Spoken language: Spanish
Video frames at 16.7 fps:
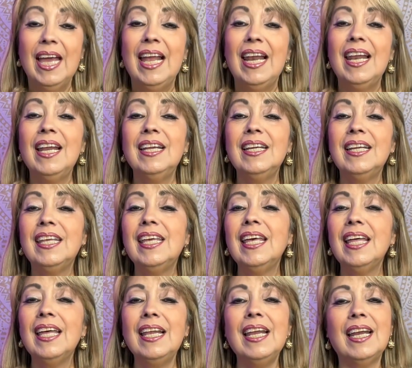La
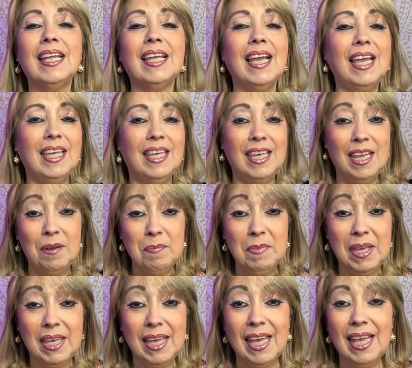energía del arcángel
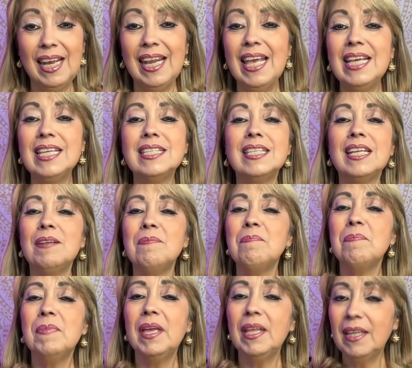Miguel es
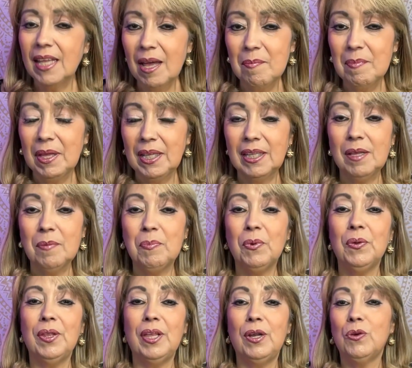tremendamente
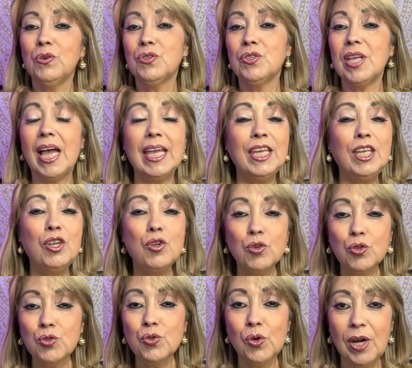poderosa y
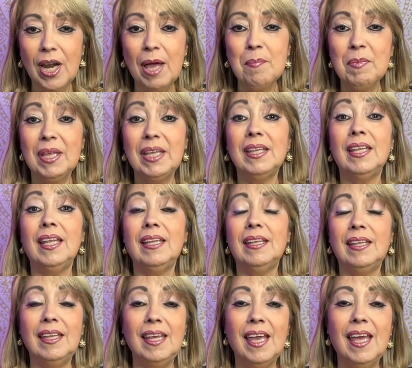no solamente
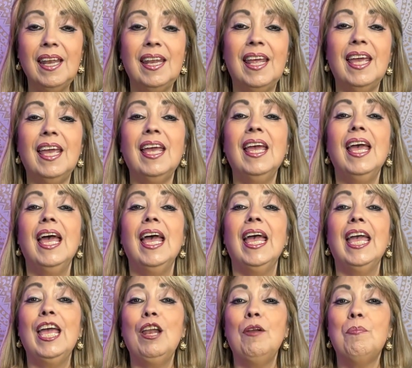tiene
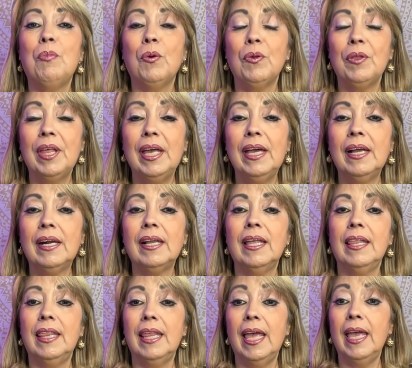el
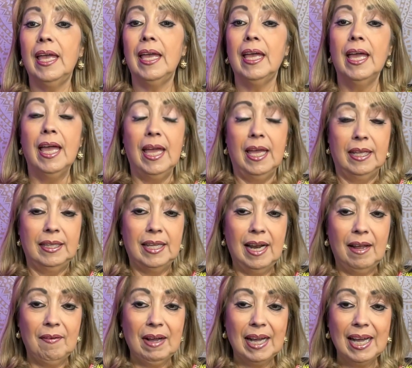poder de
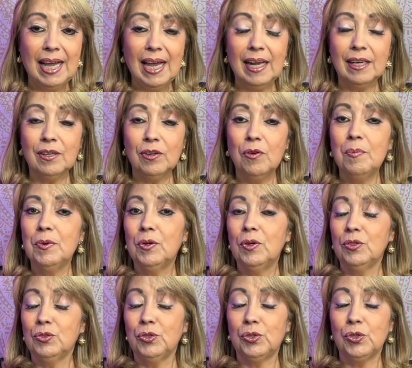trabajar como
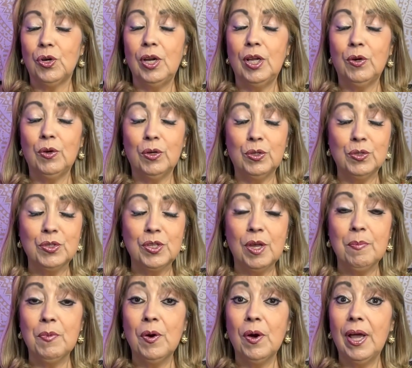nosotros le
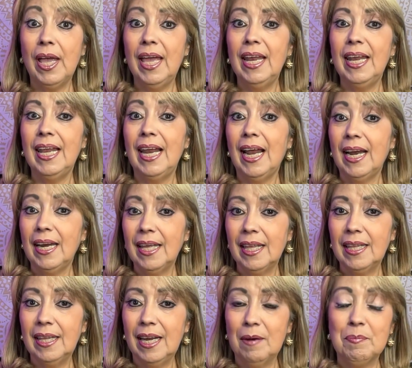conocemos en el área
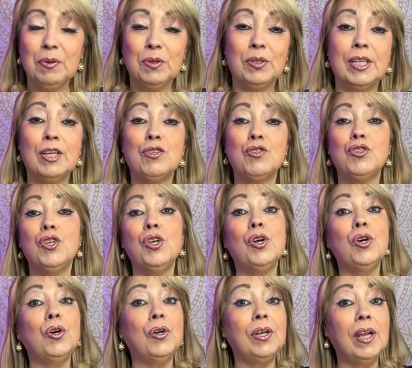de la
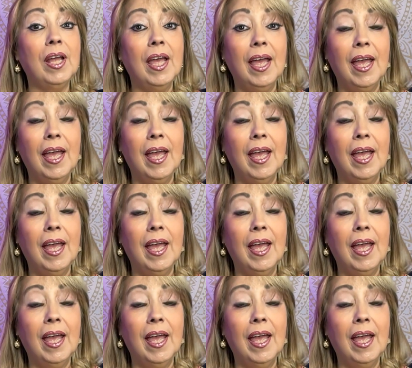protección,